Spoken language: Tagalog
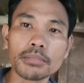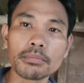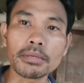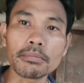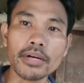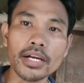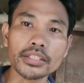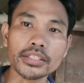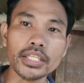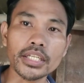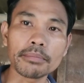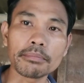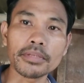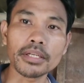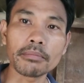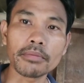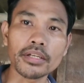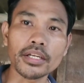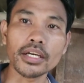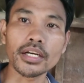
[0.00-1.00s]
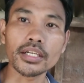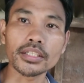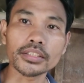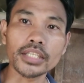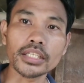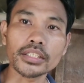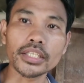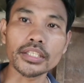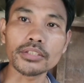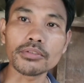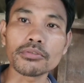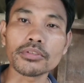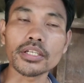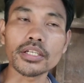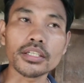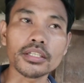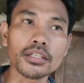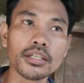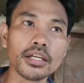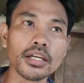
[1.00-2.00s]
may mga tanim naman ang tatay ko
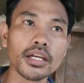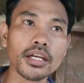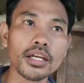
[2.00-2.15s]
ng